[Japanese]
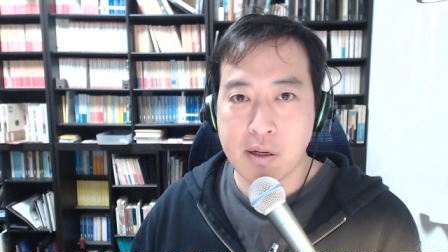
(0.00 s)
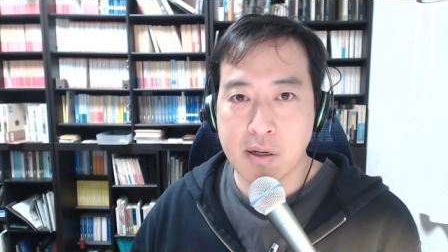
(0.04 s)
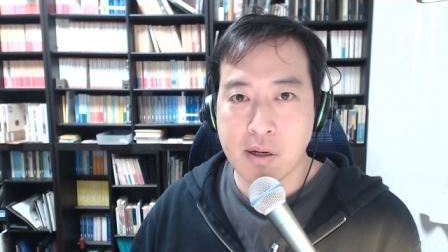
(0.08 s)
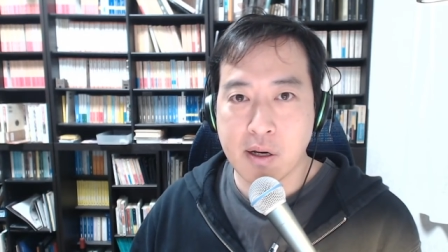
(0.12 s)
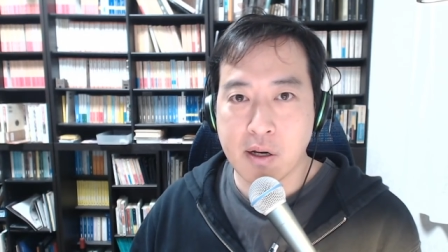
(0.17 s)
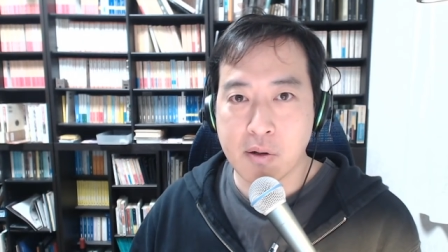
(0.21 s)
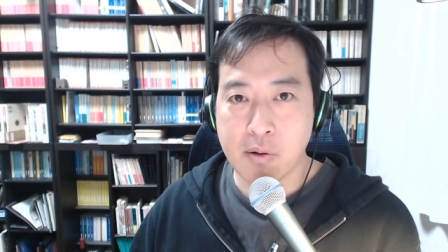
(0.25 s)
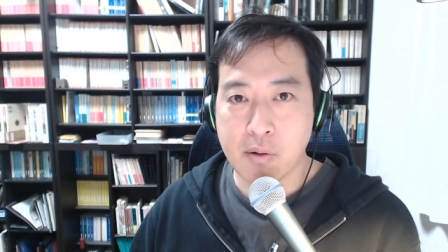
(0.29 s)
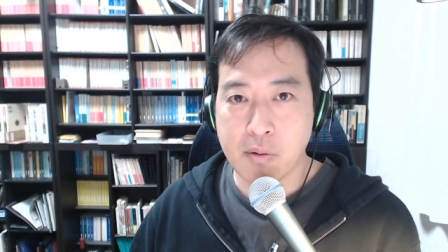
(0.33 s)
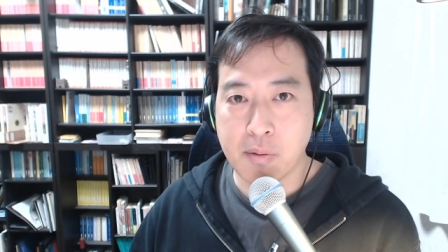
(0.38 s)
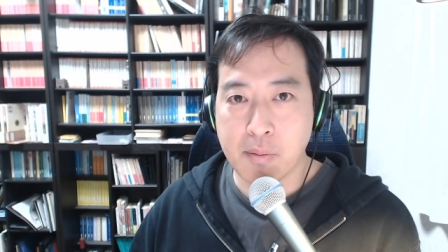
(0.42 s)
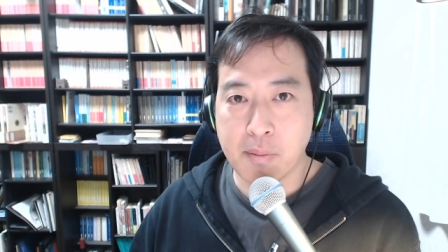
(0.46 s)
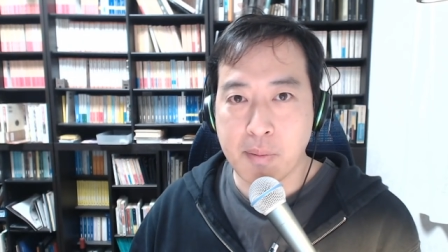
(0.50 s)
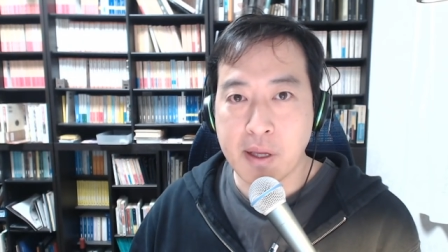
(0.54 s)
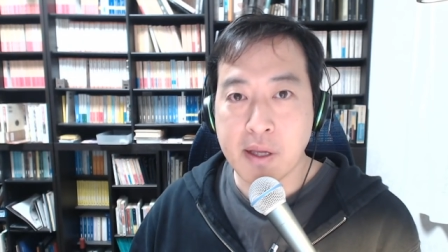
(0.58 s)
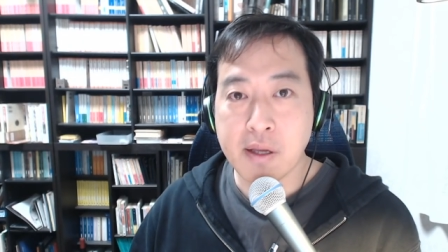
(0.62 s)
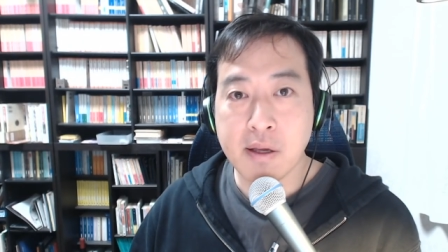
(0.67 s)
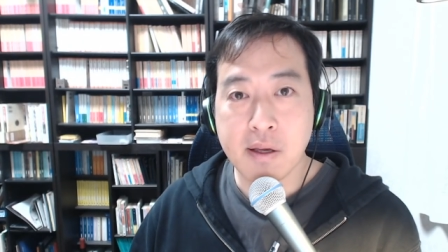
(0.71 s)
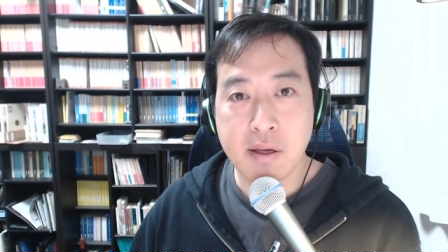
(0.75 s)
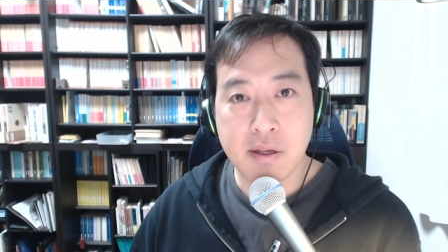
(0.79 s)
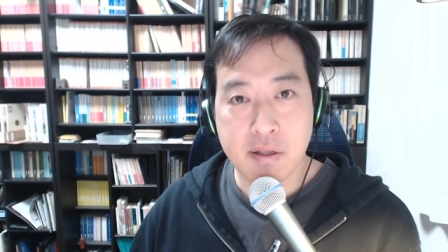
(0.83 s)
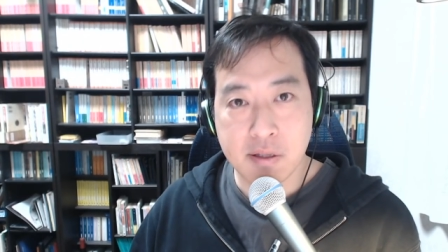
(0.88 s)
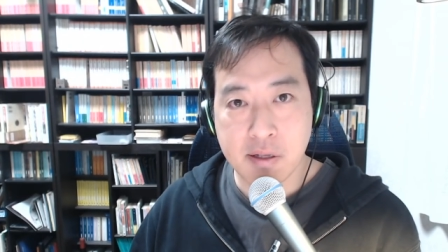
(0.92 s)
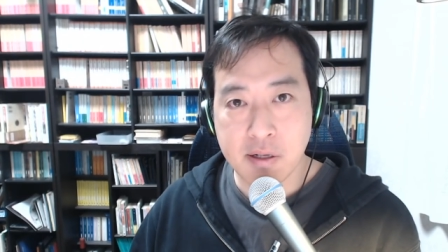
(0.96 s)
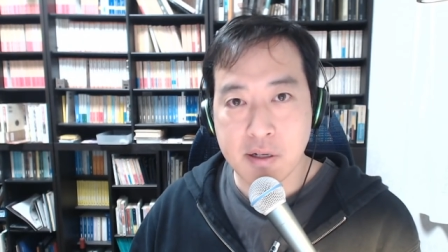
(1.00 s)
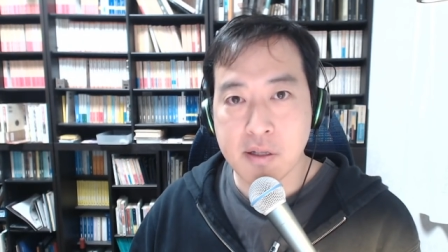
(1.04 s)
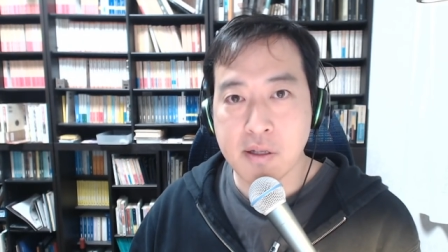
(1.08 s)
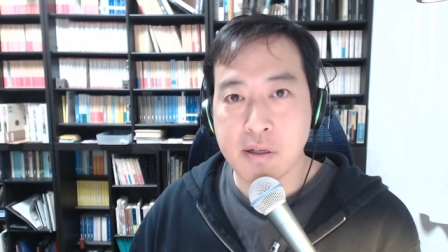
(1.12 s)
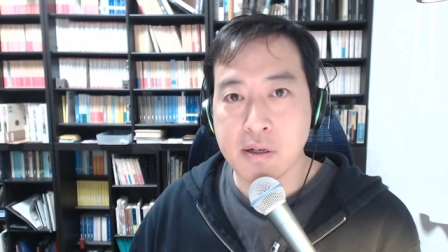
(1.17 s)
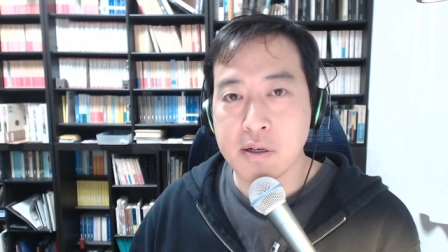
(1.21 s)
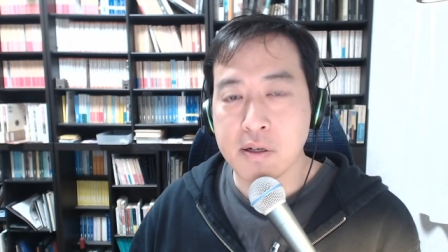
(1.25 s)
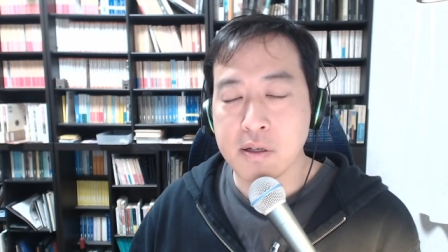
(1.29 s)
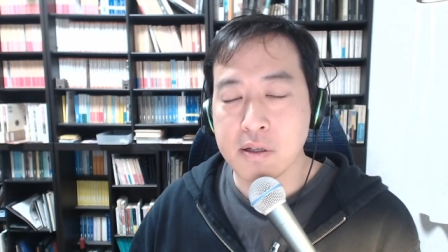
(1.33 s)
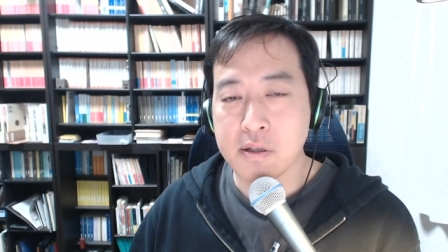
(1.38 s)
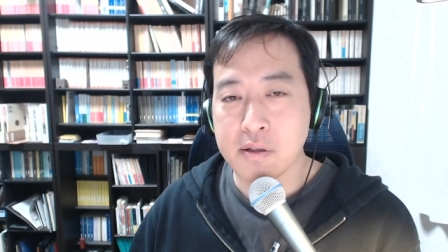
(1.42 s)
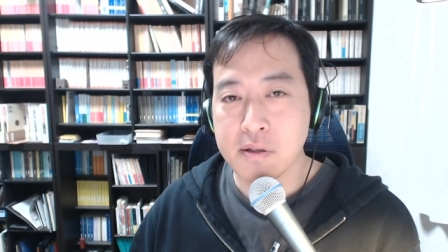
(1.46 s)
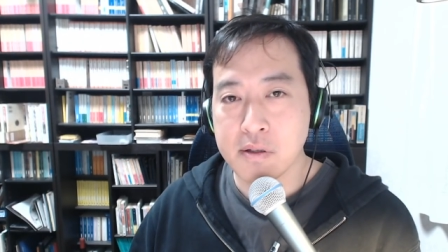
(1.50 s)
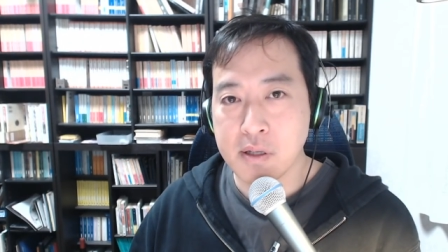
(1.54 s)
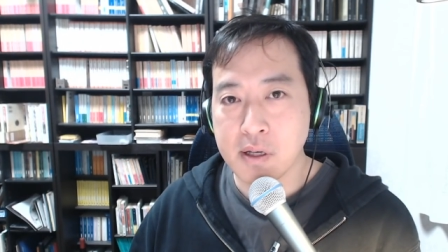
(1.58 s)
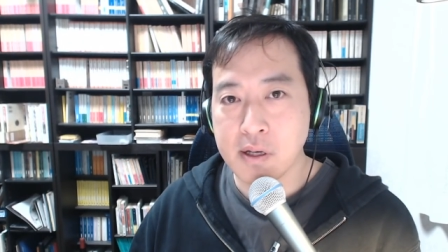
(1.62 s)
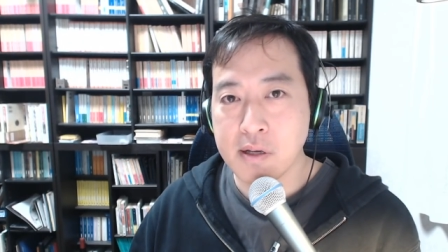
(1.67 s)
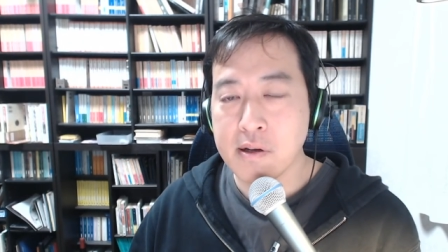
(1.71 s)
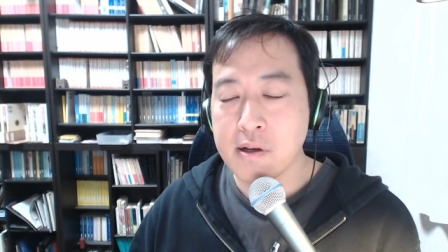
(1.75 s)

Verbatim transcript: あの明言されたわけですね。